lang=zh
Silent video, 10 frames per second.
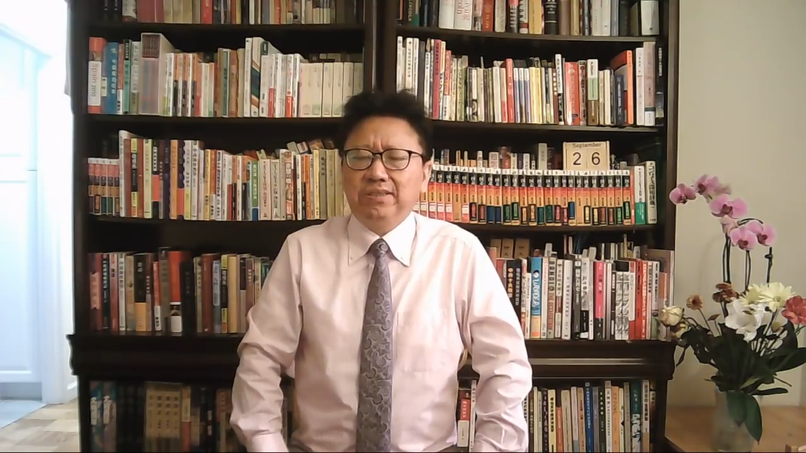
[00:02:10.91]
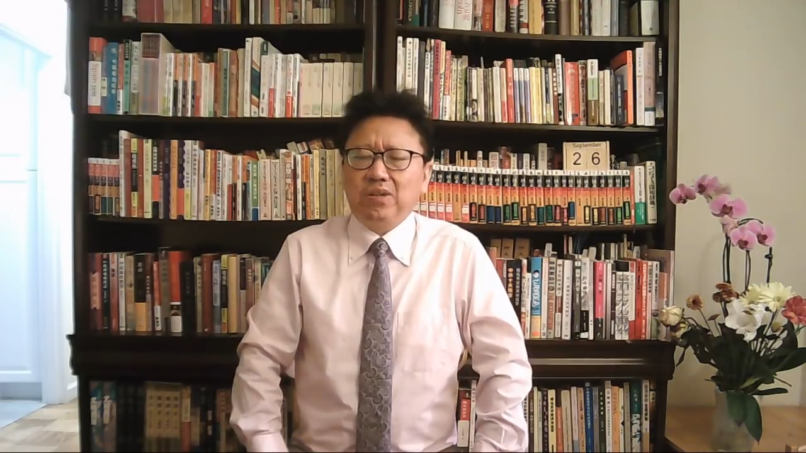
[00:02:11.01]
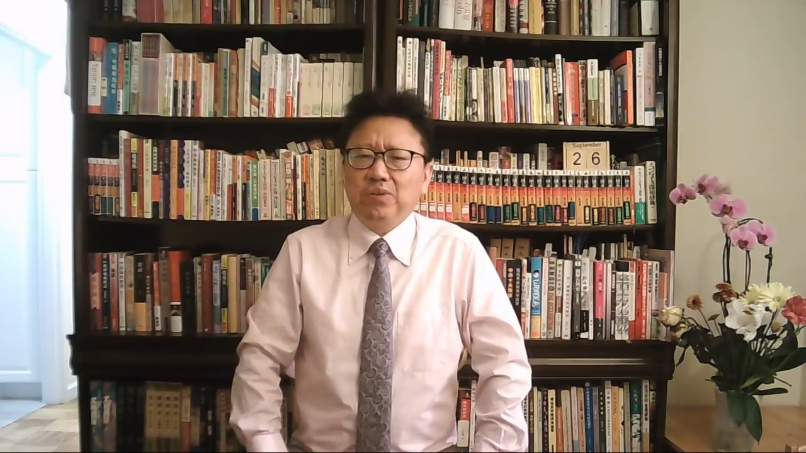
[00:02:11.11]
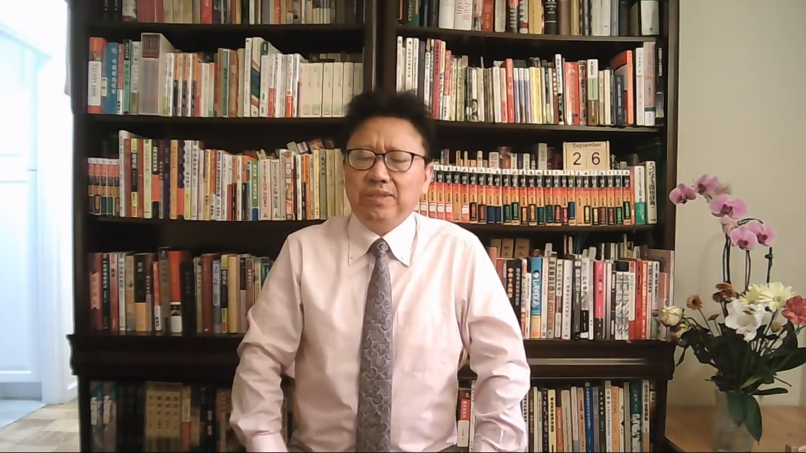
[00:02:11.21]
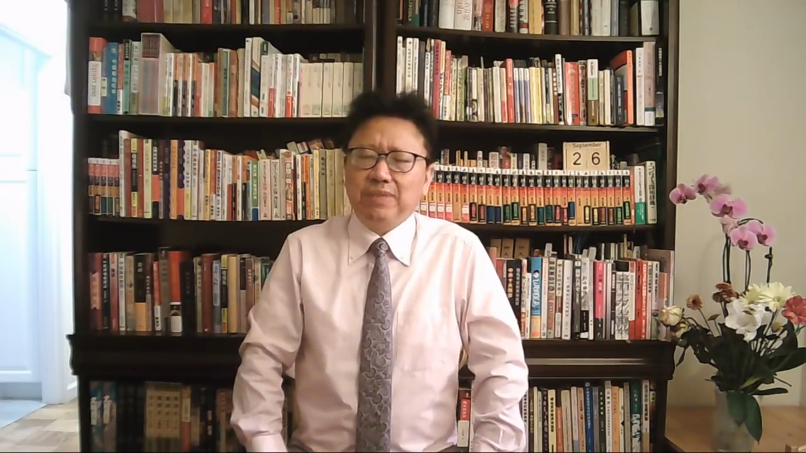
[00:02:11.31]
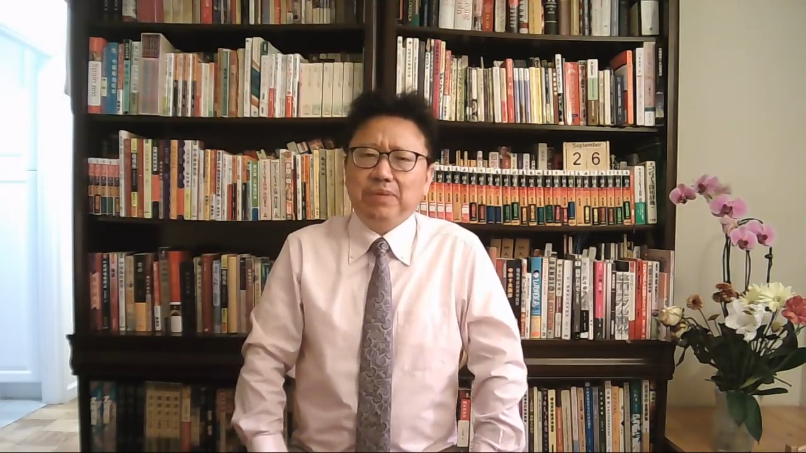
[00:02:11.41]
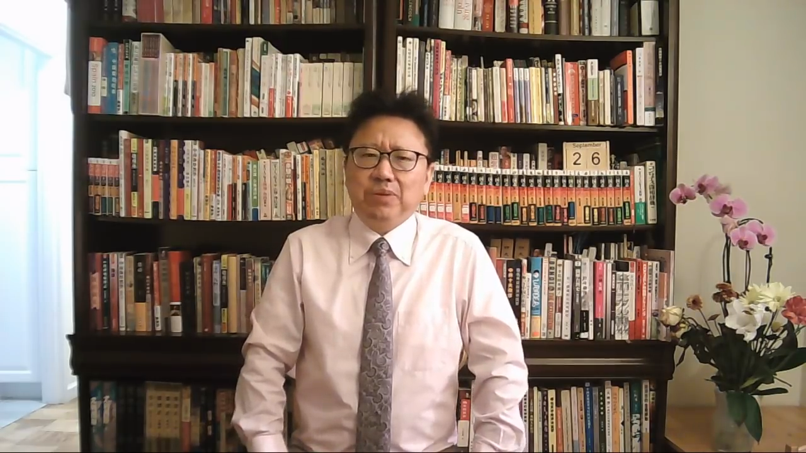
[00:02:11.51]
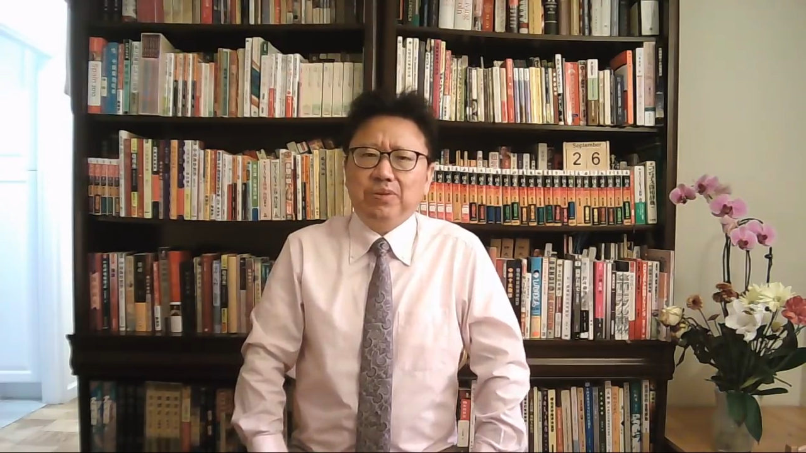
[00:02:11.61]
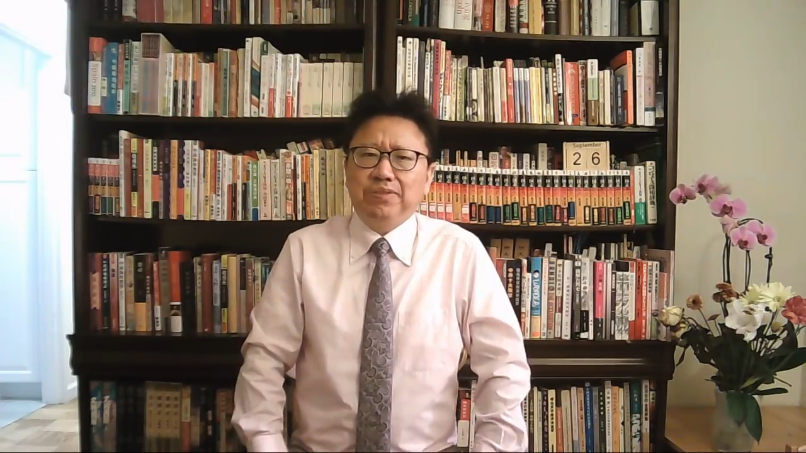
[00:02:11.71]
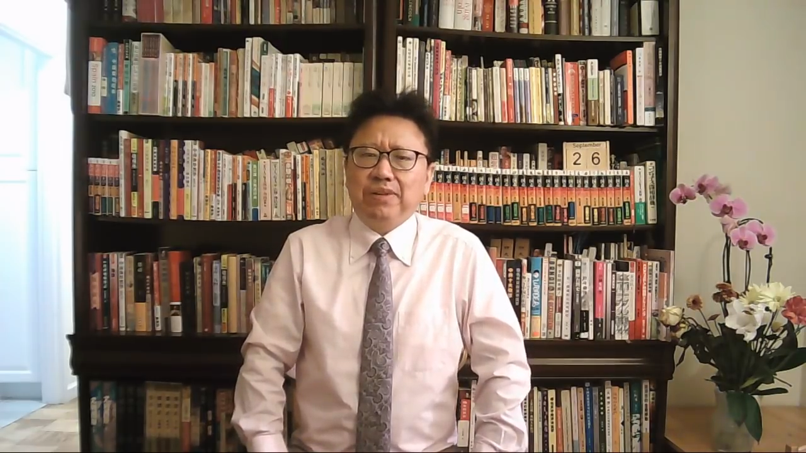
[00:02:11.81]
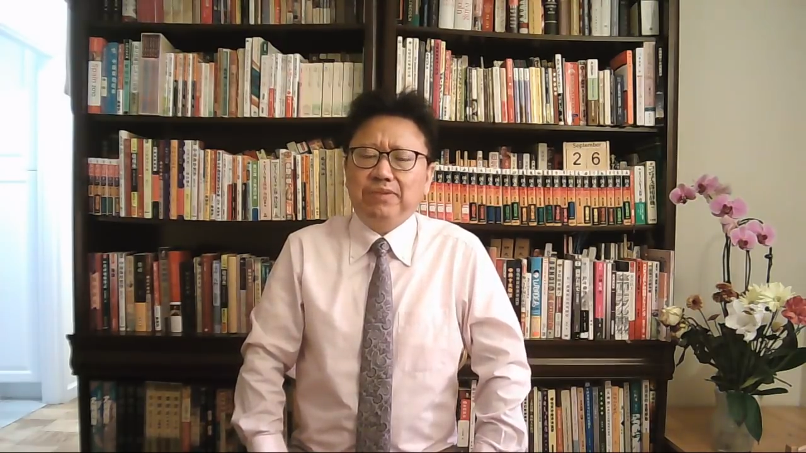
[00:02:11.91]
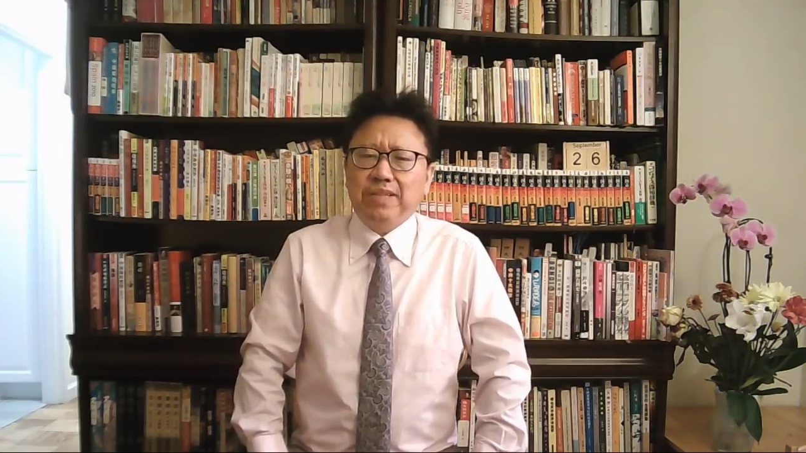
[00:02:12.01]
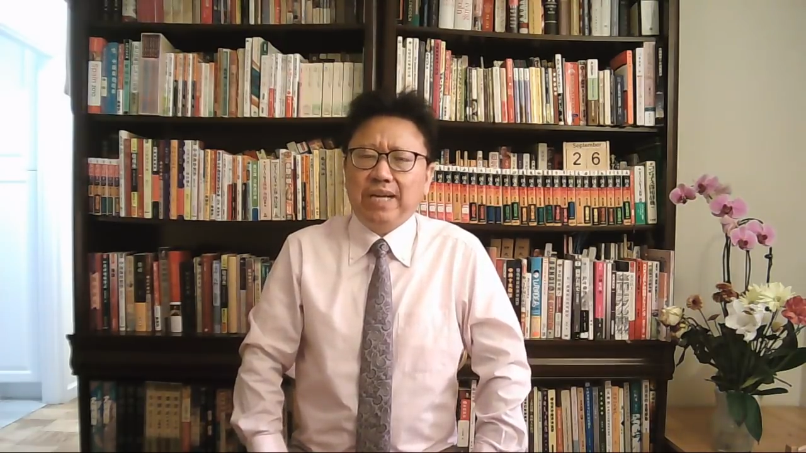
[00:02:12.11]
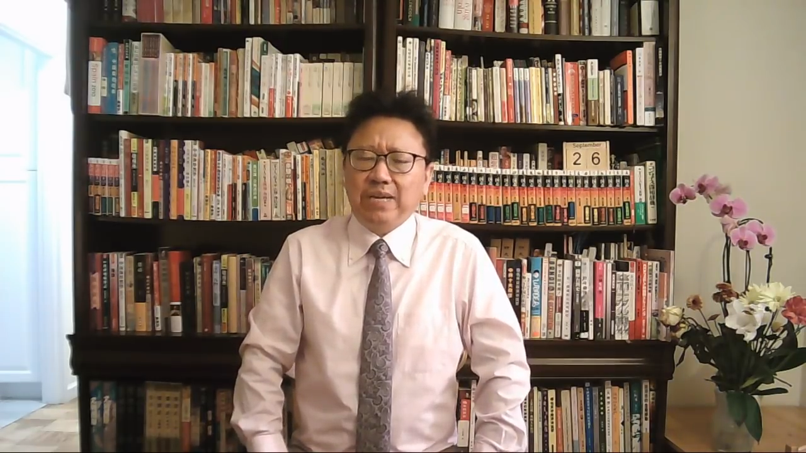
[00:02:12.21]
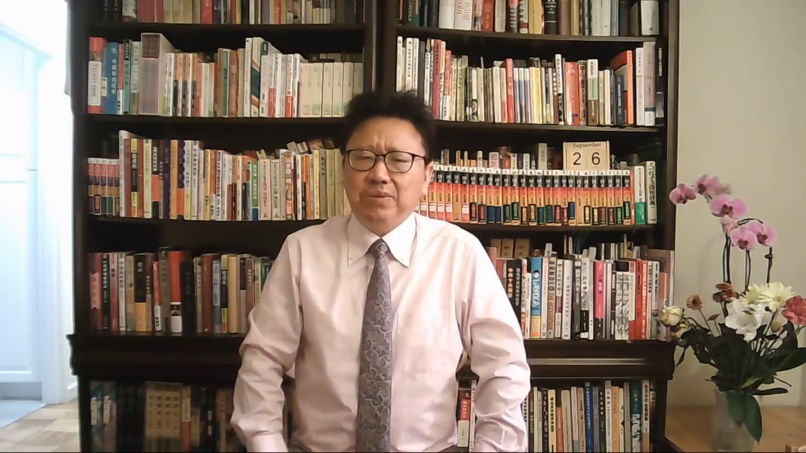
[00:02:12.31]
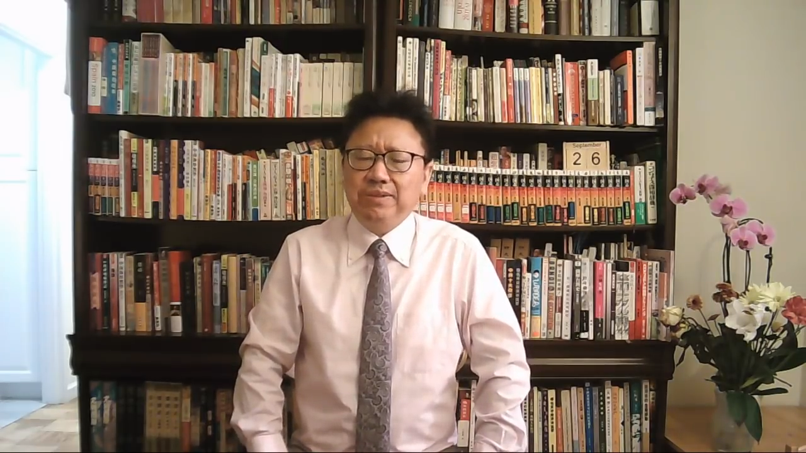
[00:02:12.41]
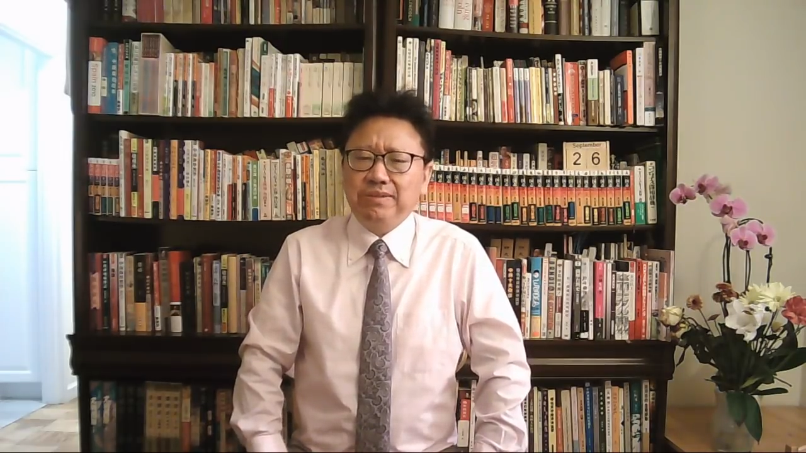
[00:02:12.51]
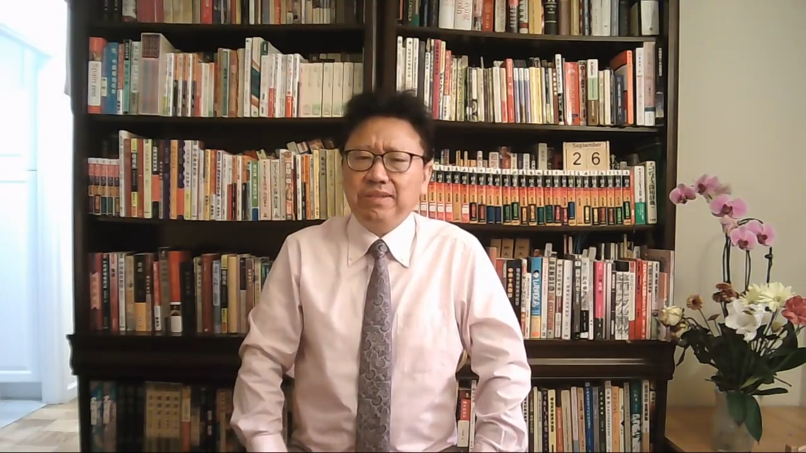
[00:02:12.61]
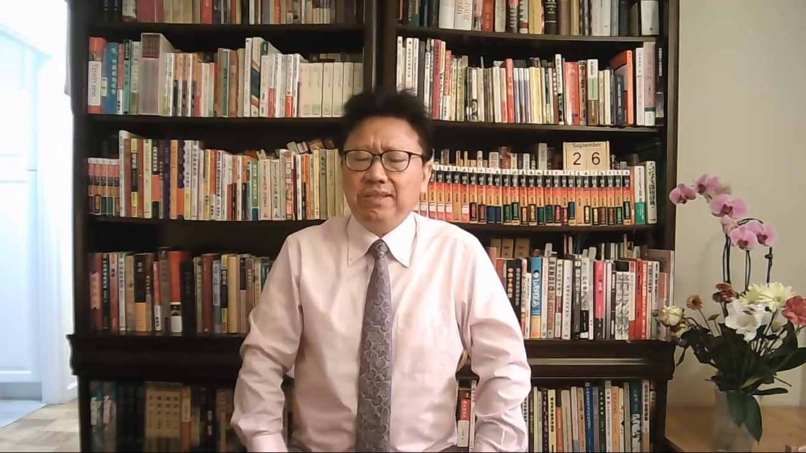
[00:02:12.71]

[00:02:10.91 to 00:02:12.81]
召回在美国访问的海军司